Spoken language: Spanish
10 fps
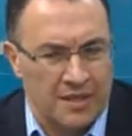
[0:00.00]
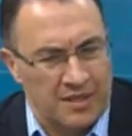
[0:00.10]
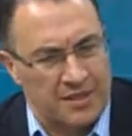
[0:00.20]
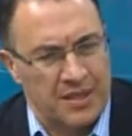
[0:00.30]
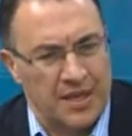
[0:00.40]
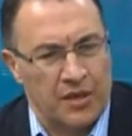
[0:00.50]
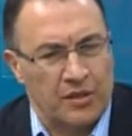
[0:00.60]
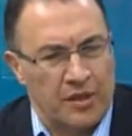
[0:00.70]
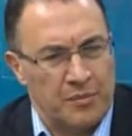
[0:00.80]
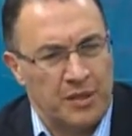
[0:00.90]
seguía con
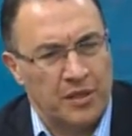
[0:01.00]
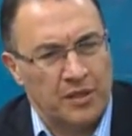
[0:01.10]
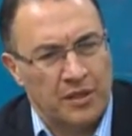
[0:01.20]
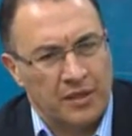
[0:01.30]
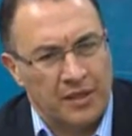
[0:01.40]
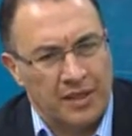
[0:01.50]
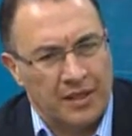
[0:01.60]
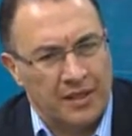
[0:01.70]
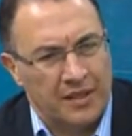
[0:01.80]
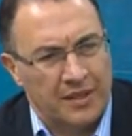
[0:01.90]
el envión de
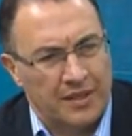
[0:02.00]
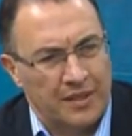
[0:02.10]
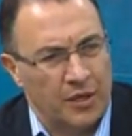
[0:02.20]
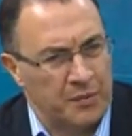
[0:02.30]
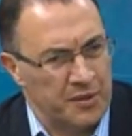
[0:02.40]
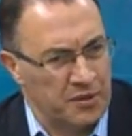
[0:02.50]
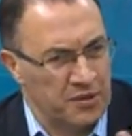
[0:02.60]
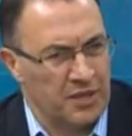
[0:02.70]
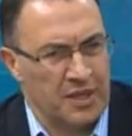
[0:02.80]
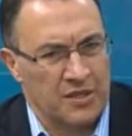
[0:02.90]
de los precios
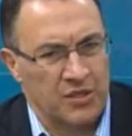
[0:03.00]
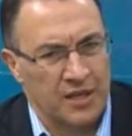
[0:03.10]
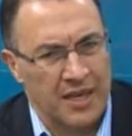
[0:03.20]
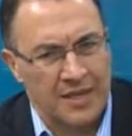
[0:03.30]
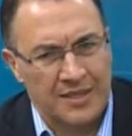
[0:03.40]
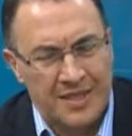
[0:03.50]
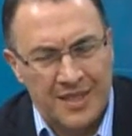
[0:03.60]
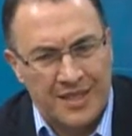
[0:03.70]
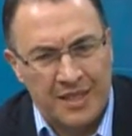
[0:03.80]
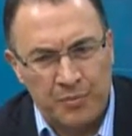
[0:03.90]
internacionales.
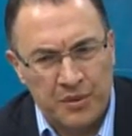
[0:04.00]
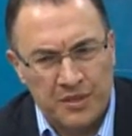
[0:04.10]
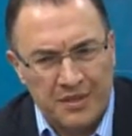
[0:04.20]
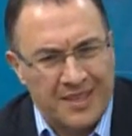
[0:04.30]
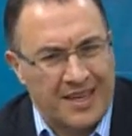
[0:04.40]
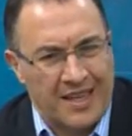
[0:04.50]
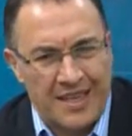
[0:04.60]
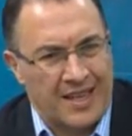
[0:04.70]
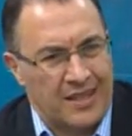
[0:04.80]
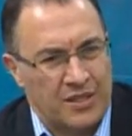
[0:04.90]
Después se
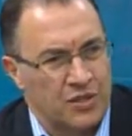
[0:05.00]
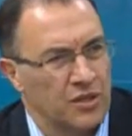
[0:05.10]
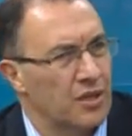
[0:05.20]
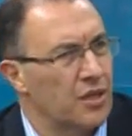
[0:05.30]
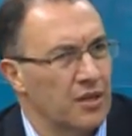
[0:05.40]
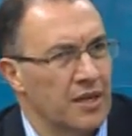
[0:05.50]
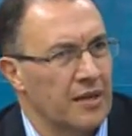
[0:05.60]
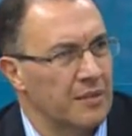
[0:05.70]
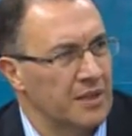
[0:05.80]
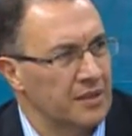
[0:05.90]
radicalizó
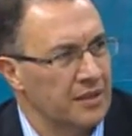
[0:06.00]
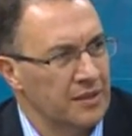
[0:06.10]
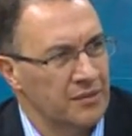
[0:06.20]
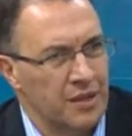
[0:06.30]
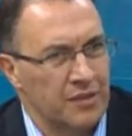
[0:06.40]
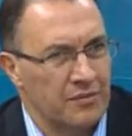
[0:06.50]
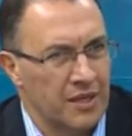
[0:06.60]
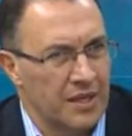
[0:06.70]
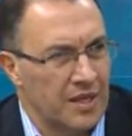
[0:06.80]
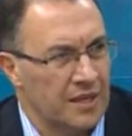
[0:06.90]
ideológicamente.
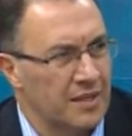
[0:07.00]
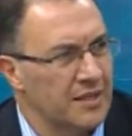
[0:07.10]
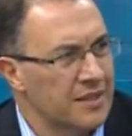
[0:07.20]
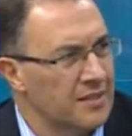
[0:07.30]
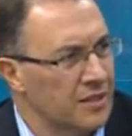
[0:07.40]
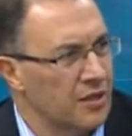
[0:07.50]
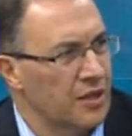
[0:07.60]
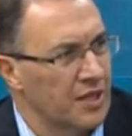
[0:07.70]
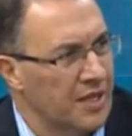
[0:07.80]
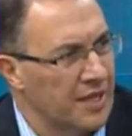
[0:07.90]
Una, estas
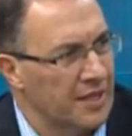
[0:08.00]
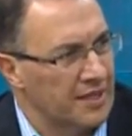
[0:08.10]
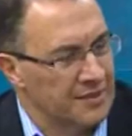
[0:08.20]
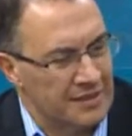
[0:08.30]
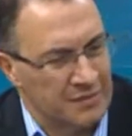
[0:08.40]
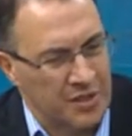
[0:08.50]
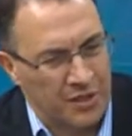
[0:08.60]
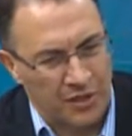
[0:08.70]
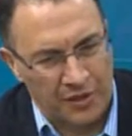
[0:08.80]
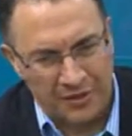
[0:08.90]
ideologías
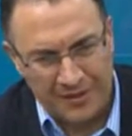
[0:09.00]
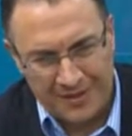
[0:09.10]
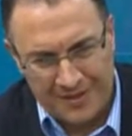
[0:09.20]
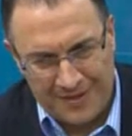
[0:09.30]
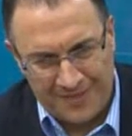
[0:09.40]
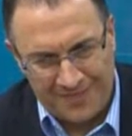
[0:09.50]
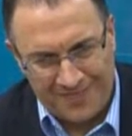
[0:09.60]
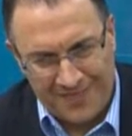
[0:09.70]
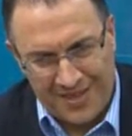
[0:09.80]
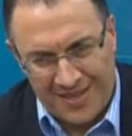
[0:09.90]
medio...
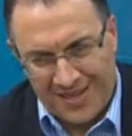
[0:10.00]
Chavistas.